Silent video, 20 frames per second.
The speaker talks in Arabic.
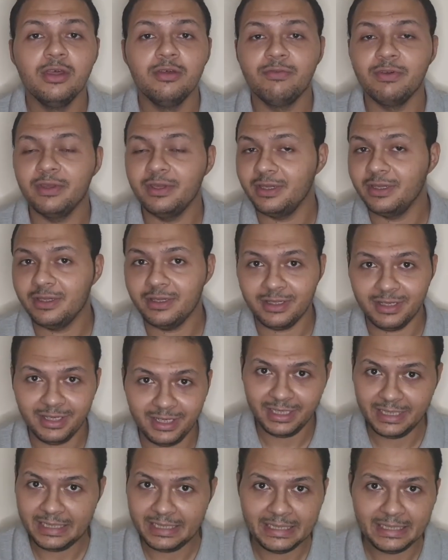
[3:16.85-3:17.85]
في
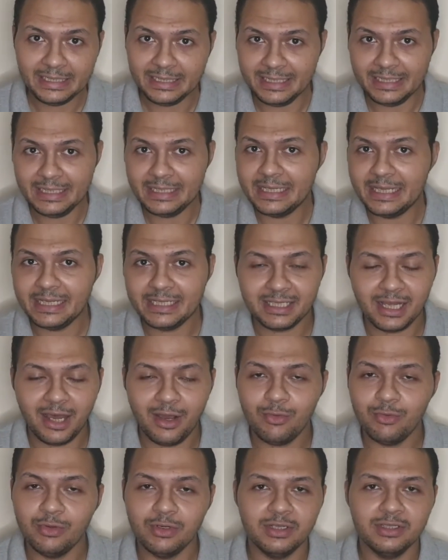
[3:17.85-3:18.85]
اللينكات
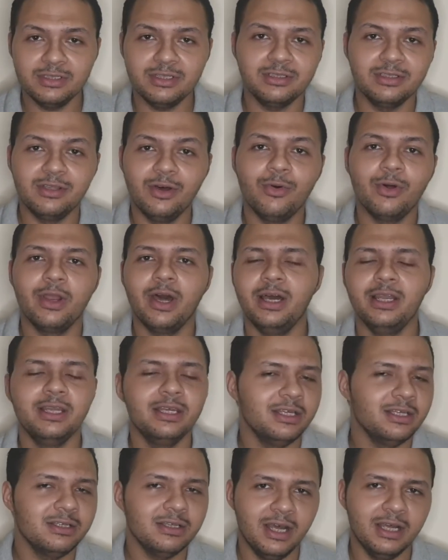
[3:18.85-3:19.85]
او ان انت تدور
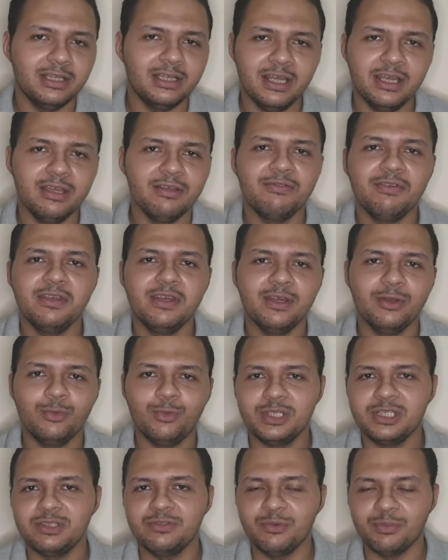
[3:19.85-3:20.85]
عليه هتلاقي فيه
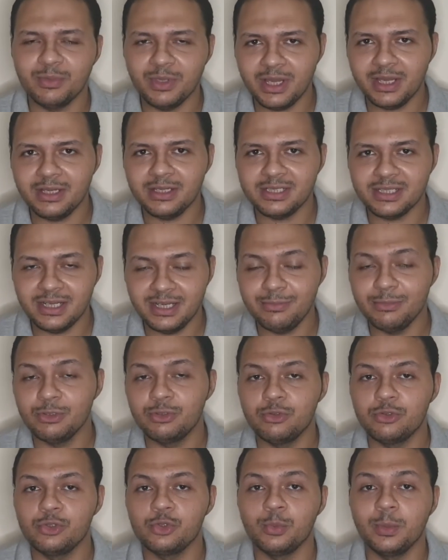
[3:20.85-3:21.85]
الوصف بتاع سلام
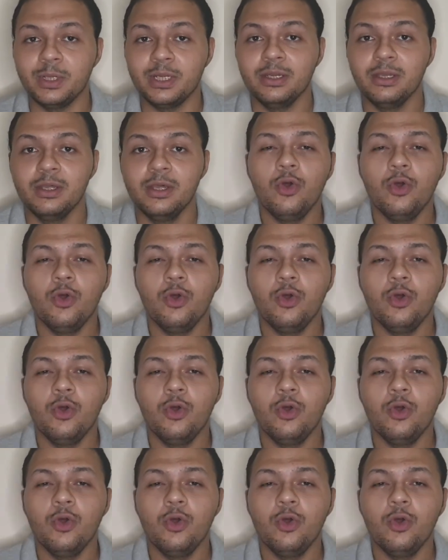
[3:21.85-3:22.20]
الترجمان